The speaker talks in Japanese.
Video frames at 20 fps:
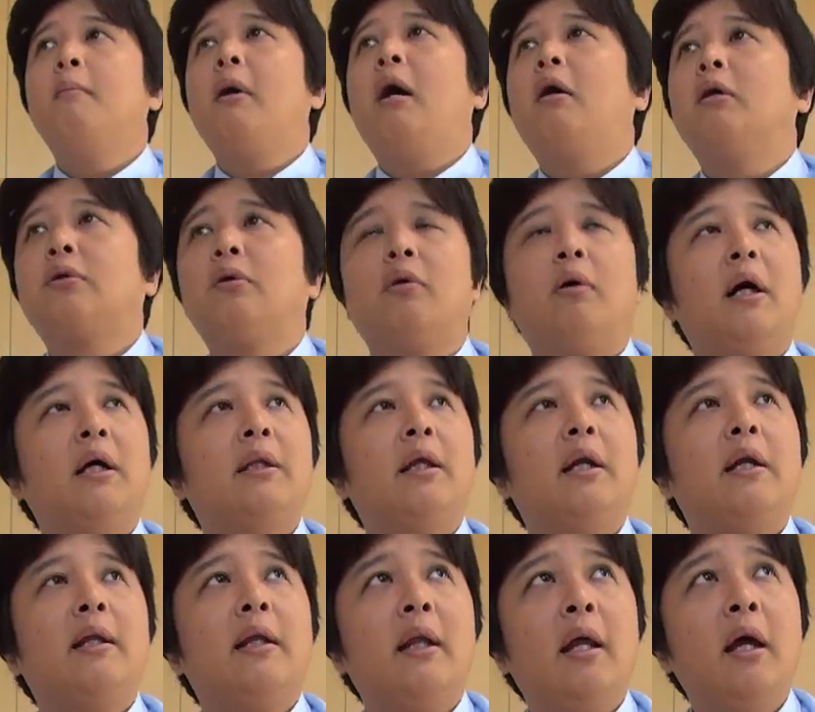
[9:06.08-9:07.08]
まあ、そのあた
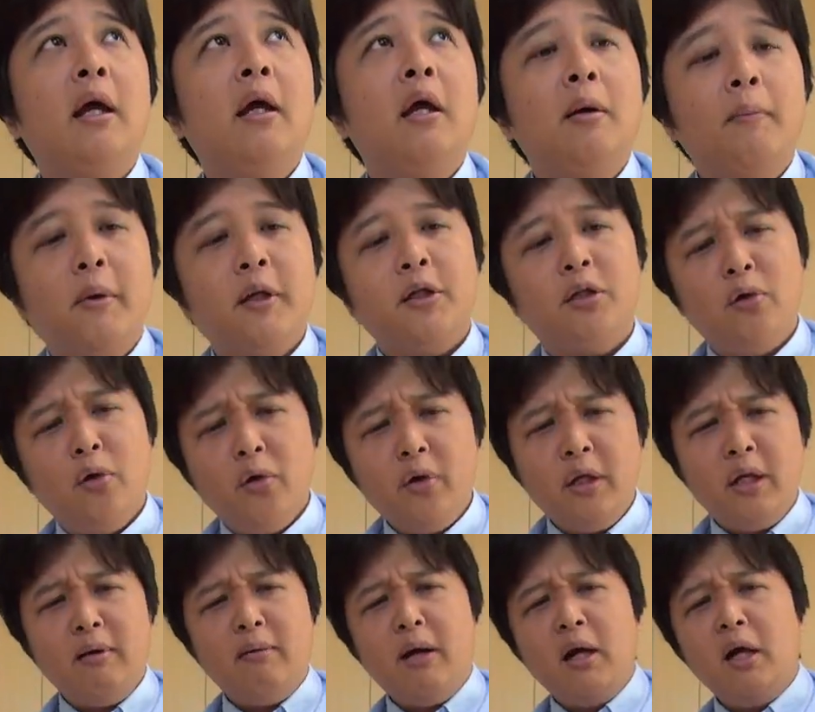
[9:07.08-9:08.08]
りでね、まあ、一握
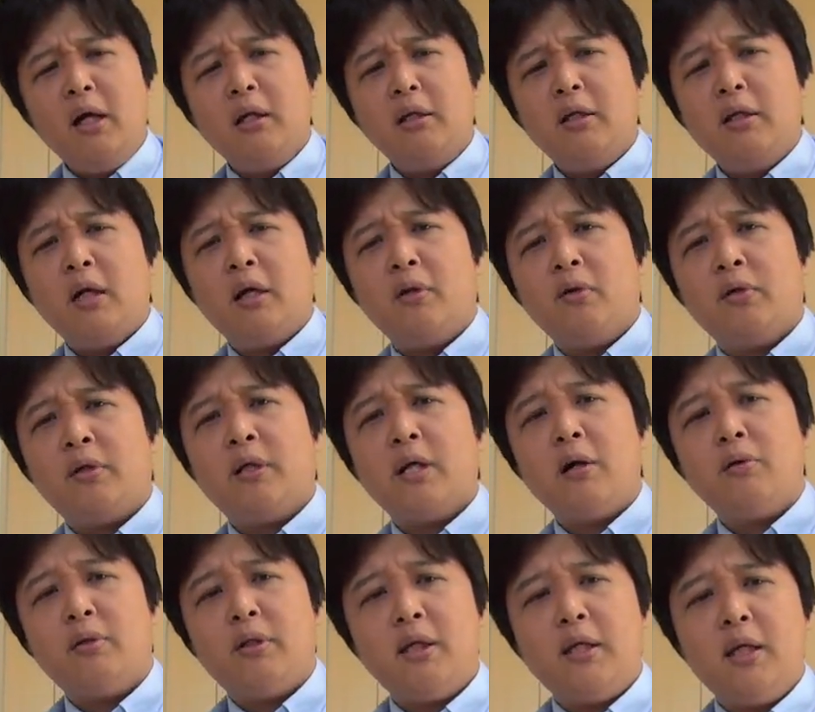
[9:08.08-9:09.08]
りは、あの、比
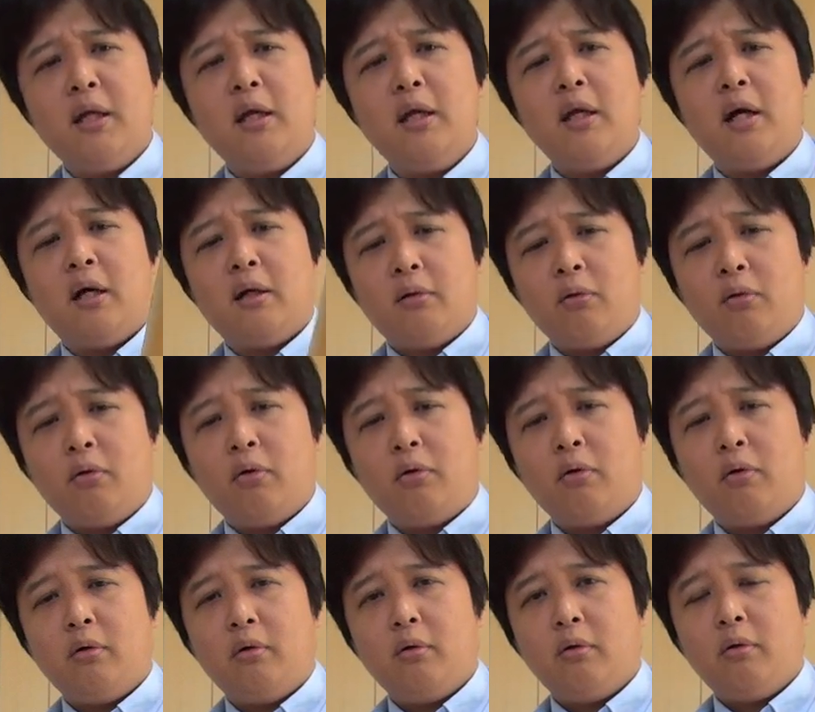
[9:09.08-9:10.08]
較的、あ
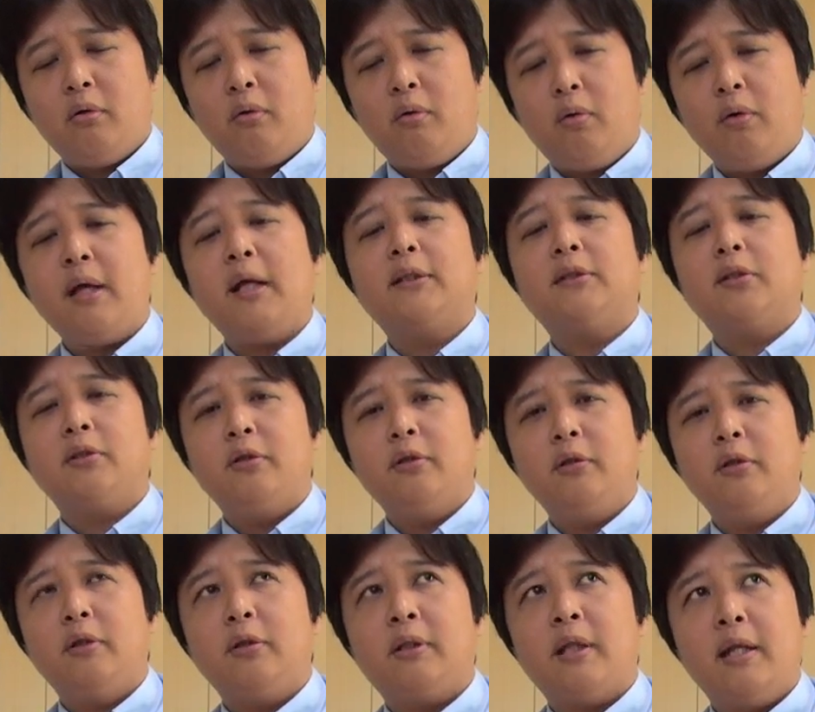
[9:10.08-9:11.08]
の、お安
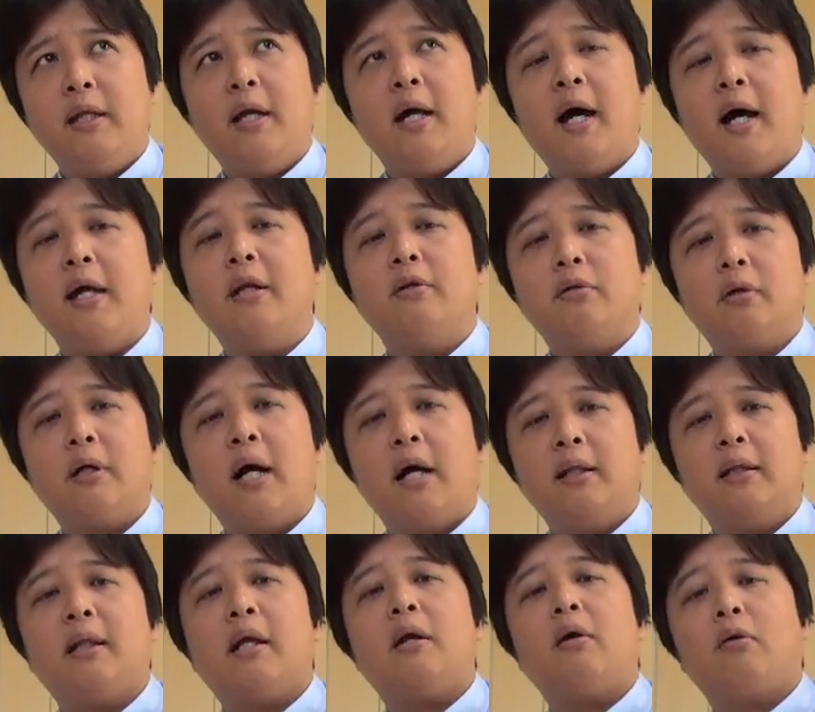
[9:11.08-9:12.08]
く手に入る
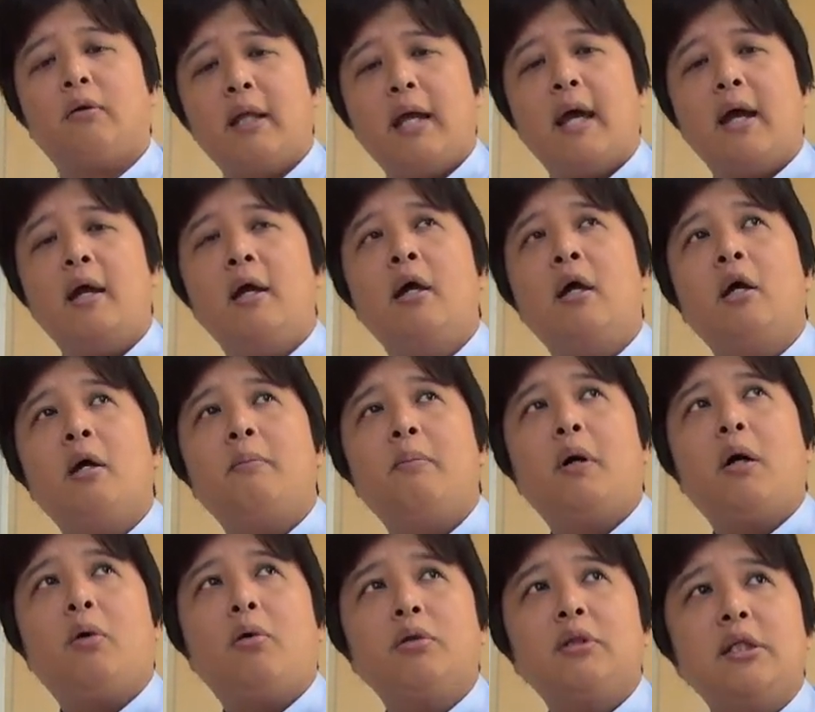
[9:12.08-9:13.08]
缶なので、
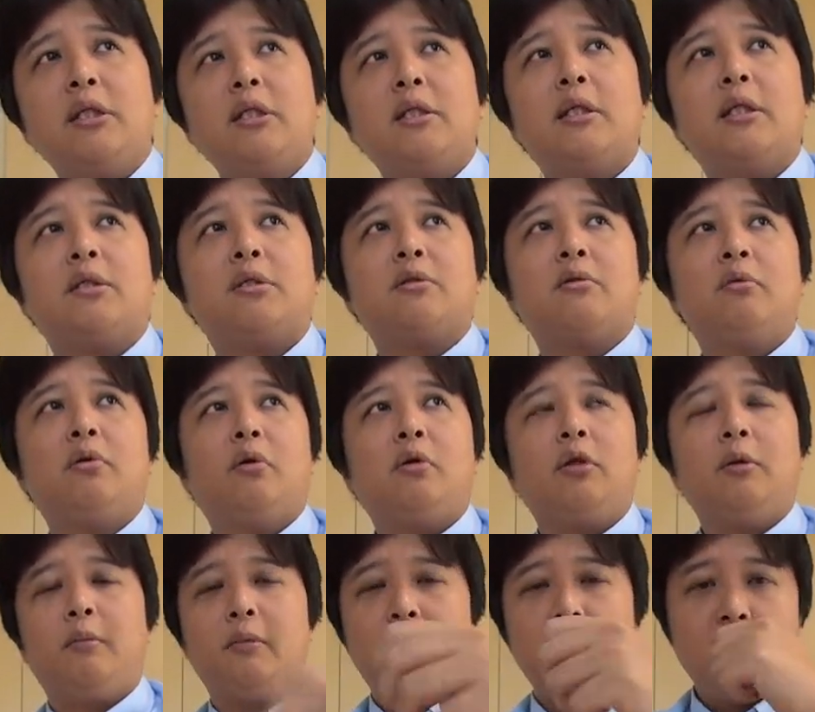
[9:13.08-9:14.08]
まあ、ご自身で作るこ
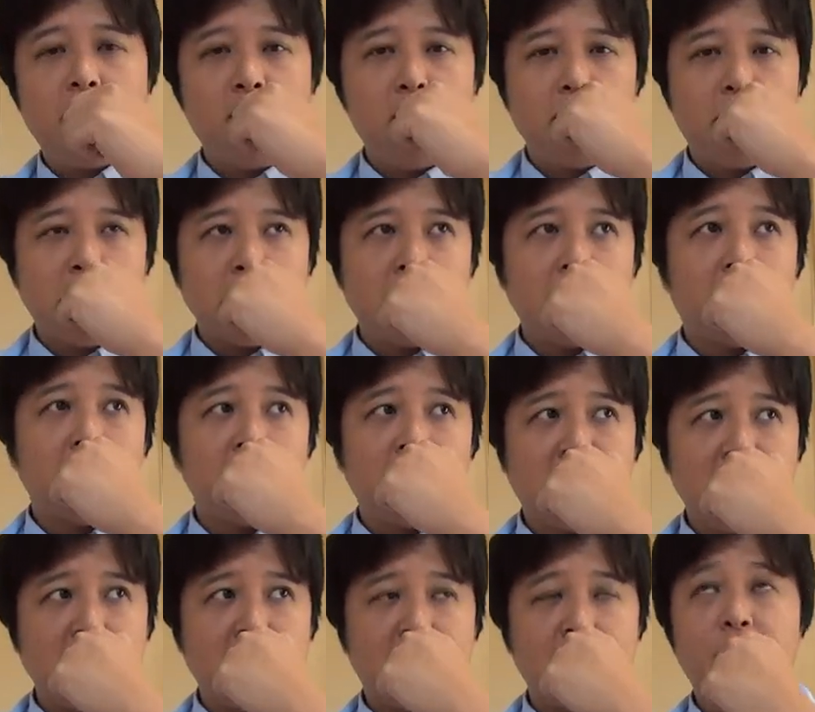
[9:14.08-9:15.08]
ともできるでしょう
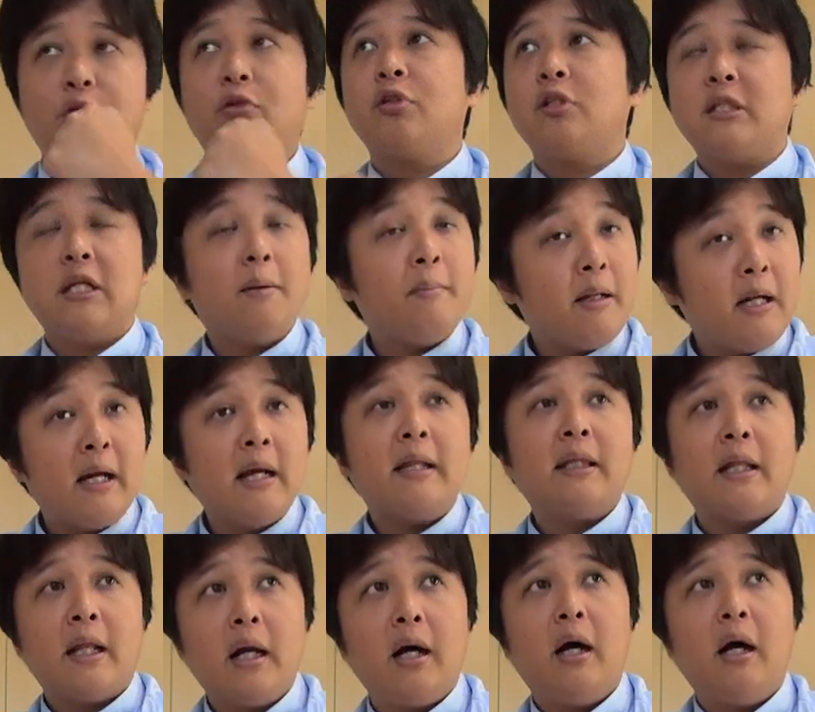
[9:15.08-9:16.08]
し、ちょっと調べられ
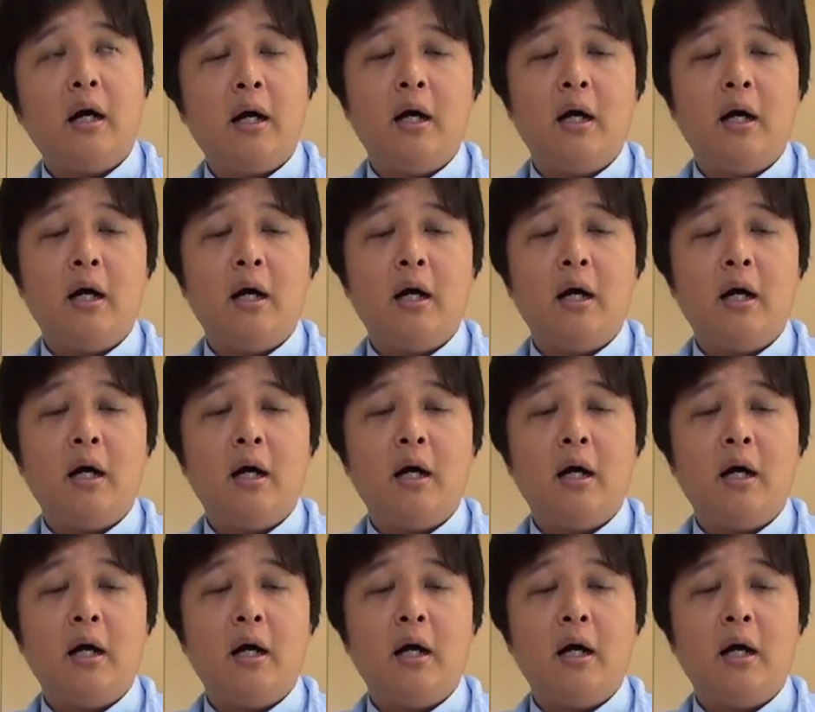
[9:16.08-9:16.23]
たら。